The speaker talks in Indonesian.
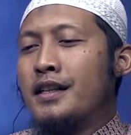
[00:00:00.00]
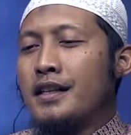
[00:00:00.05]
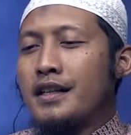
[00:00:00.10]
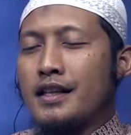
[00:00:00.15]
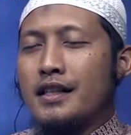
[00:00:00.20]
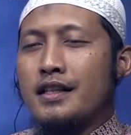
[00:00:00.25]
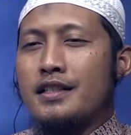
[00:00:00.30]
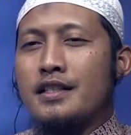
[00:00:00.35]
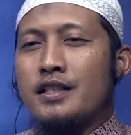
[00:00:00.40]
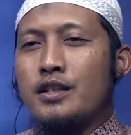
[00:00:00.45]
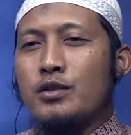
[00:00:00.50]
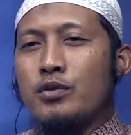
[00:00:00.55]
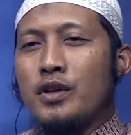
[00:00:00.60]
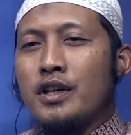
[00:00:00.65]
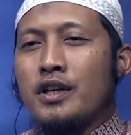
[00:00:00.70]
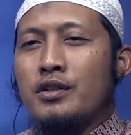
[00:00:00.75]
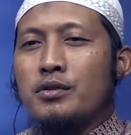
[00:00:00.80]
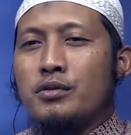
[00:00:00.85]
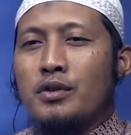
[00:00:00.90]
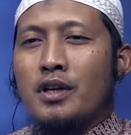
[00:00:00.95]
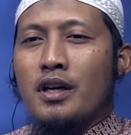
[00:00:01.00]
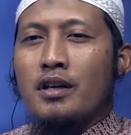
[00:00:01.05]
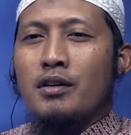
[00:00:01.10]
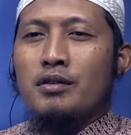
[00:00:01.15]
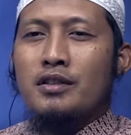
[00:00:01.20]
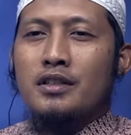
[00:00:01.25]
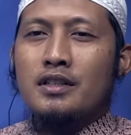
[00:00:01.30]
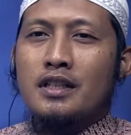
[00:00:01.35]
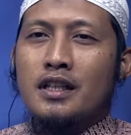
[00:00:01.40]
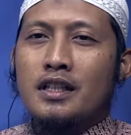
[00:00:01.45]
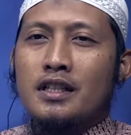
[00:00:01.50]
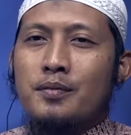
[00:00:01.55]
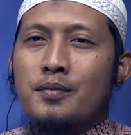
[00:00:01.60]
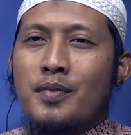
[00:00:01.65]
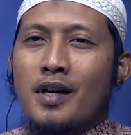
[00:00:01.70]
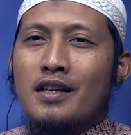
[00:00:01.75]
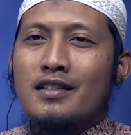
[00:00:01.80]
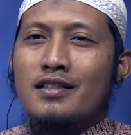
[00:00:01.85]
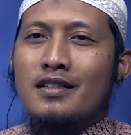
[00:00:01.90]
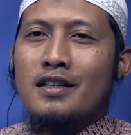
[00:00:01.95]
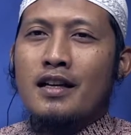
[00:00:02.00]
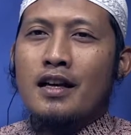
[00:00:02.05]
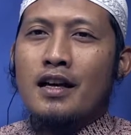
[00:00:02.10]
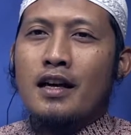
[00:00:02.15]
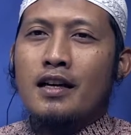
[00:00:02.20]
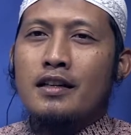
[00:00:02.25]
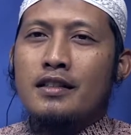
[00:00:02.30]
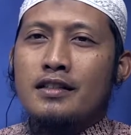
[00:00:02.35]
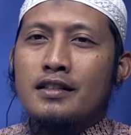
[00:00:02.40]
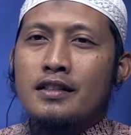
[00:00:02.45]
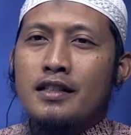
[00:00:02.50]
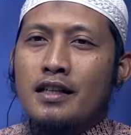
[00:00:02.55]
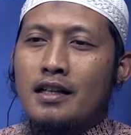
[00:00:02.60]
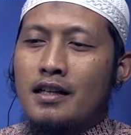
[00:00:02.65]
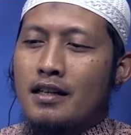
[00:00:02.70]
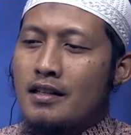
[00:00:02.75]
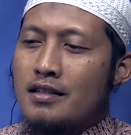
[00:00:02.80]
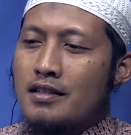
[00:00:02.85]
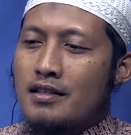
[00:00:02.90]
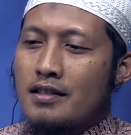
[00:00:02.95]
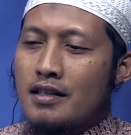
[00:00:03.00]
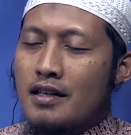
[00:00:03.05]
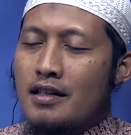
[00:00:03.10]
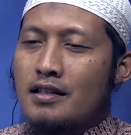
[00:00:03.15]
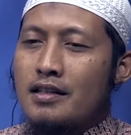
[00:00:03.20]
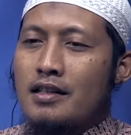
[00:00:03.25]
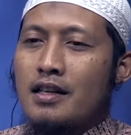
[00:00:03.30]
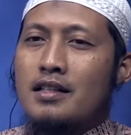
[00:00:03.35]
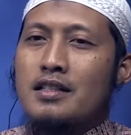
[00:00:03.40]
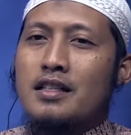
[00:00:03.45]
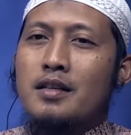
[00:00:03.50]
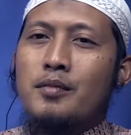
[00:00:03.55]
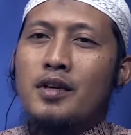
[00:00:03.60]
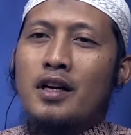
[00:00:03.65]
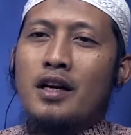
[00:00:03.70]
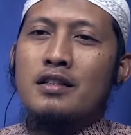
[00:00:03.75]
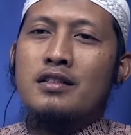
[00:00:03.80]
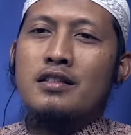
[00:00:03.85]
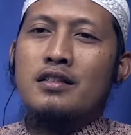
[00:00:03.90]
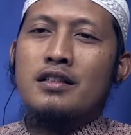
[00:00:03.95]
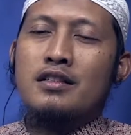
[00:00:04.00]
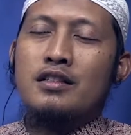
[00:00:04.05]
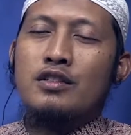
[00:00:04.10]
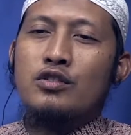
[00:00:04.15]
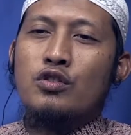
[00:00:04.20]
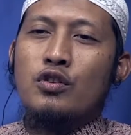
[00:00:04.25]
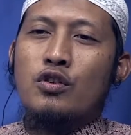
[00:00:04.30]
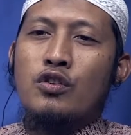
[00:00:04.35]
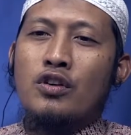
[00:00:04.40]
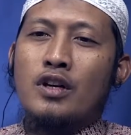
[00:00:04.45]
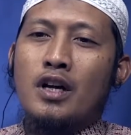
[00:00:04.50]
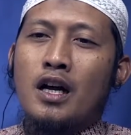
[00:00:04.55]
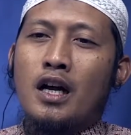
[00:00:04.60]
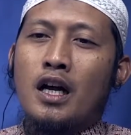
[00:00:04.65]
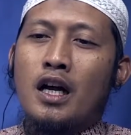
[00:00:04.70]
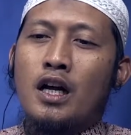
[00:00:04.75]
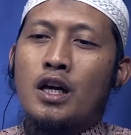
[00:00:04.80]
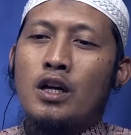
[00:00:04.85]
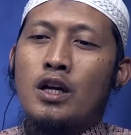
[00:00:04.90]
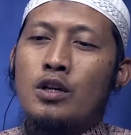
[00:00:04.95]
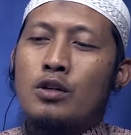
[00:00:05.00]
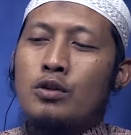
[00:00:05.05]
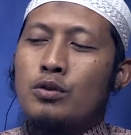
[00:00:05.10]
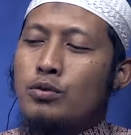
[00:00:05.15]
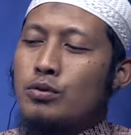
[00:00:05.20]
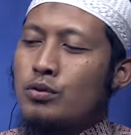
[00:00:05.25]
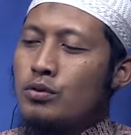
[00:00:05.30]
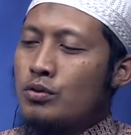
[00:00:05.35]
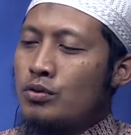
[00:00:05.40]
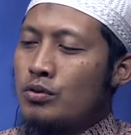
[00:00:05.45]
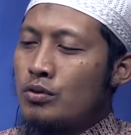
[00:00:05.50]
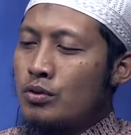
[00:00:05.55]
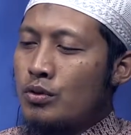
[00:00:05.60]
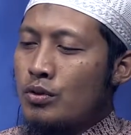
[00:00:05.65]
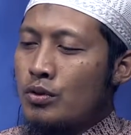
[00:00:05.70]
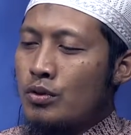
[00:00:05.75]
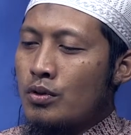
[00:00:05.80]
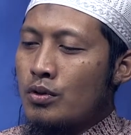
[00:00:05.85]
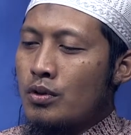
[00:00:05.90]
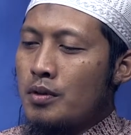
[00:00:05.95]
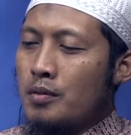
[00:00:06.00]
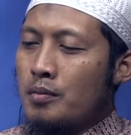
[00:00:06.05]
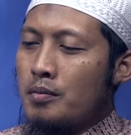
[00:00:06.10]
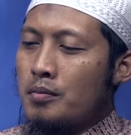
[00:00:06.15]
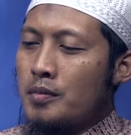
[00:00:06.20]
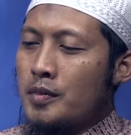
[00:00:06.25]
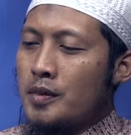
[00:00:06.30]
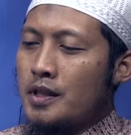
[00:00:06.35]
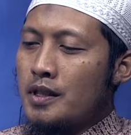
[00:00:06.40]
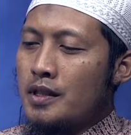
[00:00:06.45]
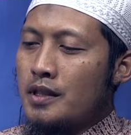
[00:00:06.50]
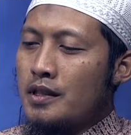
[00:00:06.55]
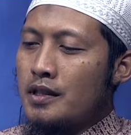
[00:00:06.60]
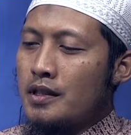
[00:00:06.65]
Karena jiwa itu kalau tidak dipaksa, dia akan senantiasa mengajak seseorang untuk me